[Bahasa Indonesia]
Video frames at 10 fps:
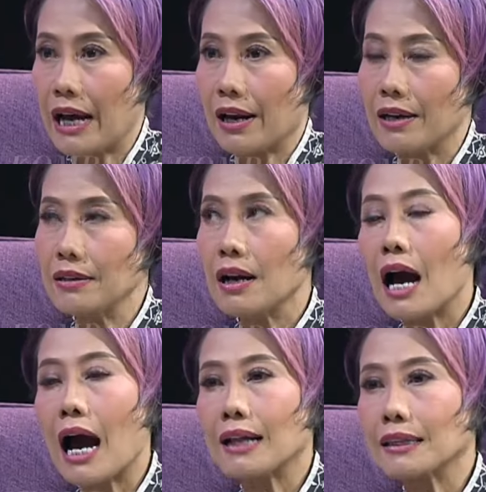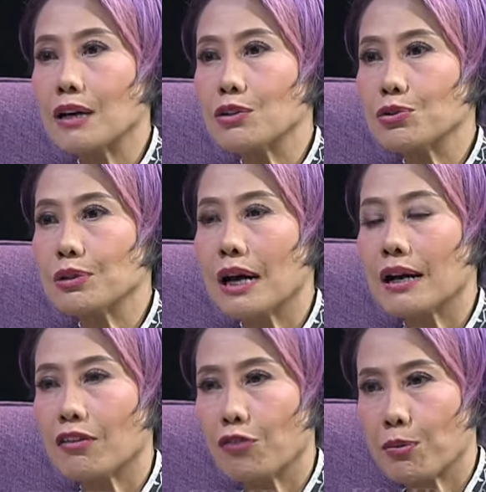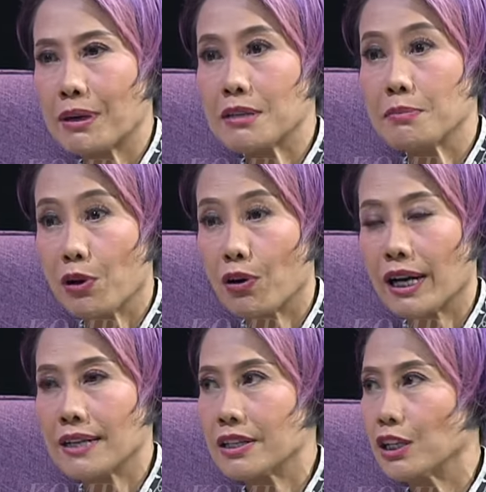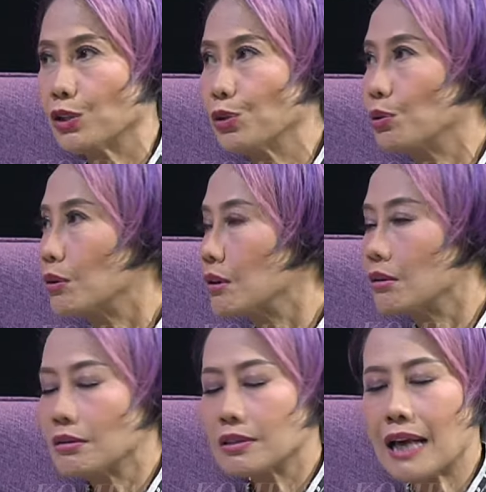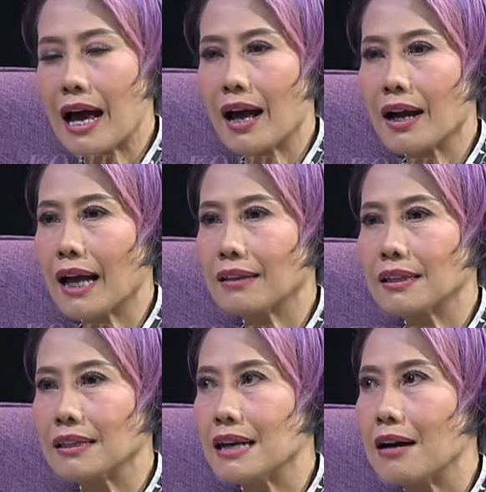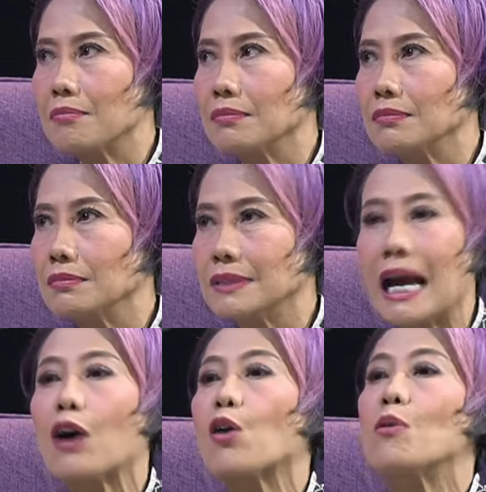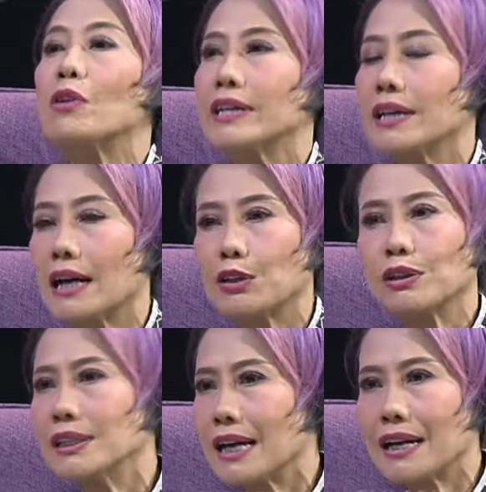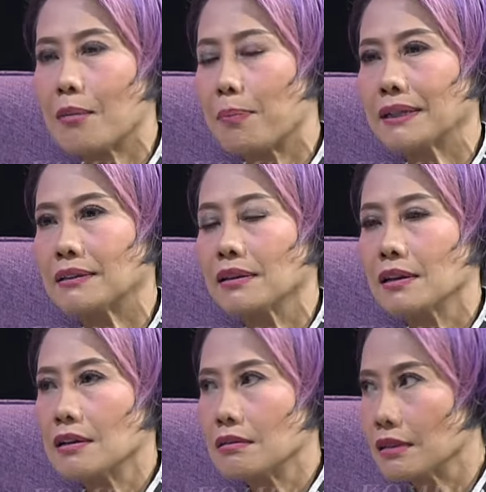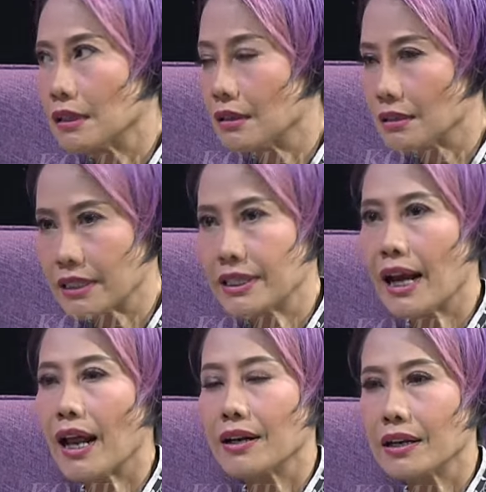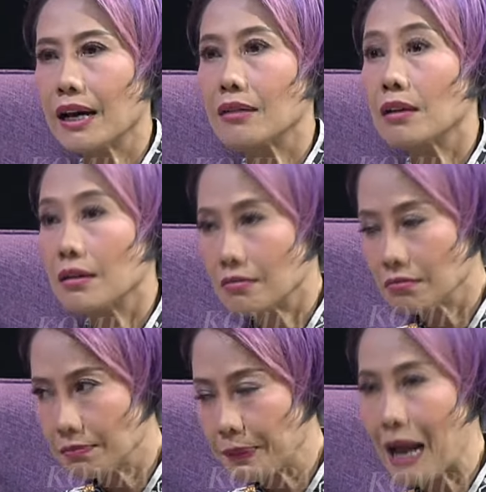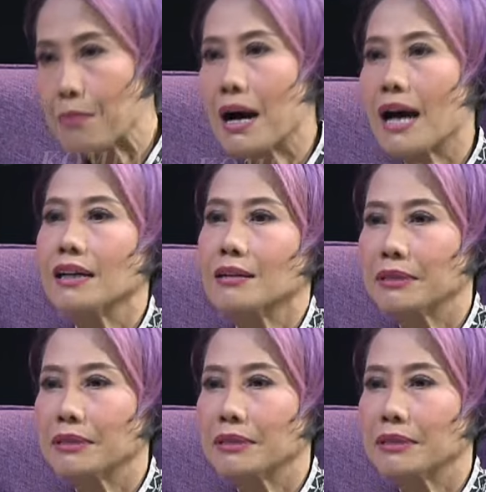sekarang atau juga reformasi birokrasi itu sangat tidak diakomodir atau tidak dapat uh, sejalan dengan penambahan